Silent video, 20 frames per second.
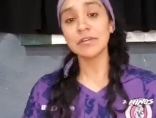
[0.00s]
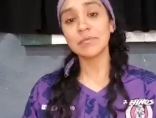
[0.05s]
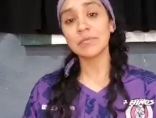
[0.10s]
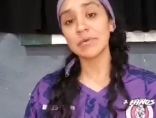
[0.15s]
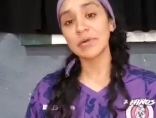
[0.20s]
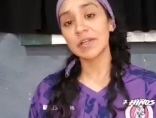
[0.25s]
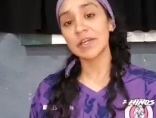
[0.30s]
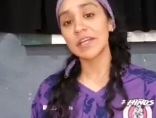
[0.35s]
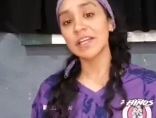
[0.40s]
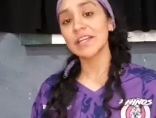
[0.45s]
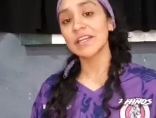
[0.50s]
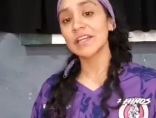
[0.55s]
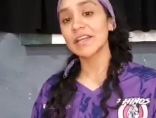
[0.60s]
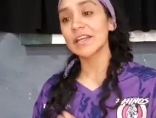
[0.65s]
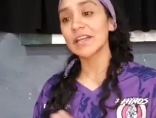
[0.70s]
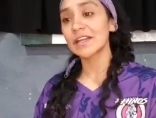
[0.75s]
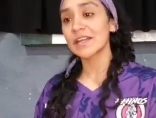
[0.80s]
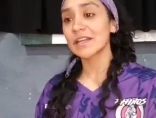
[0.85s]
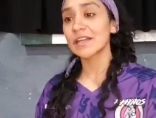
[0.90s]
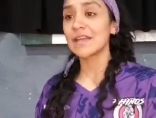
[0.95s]
y
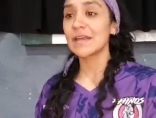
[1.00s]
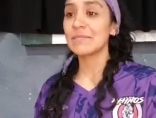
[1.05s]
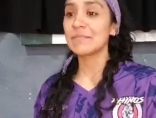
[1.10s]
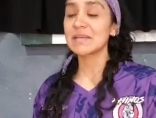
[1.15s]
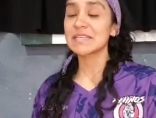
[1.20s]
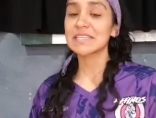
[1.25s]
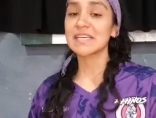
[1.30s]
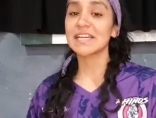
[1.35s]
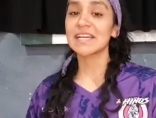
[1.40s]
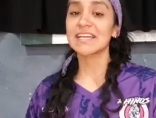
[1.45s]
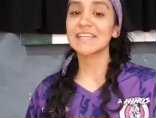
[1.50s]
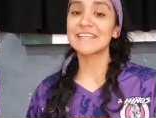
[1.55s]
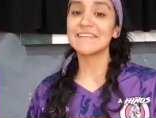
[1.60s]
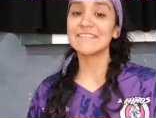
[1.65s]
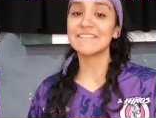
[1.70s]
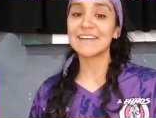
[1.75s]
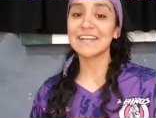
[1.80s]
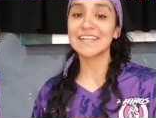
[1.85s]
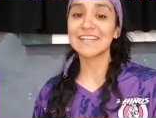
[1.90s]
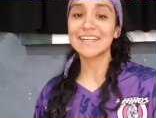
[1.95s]
poder empezar a
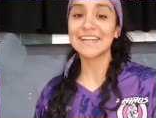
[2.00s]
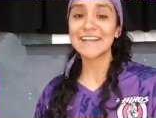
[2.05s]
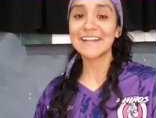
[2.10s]
activar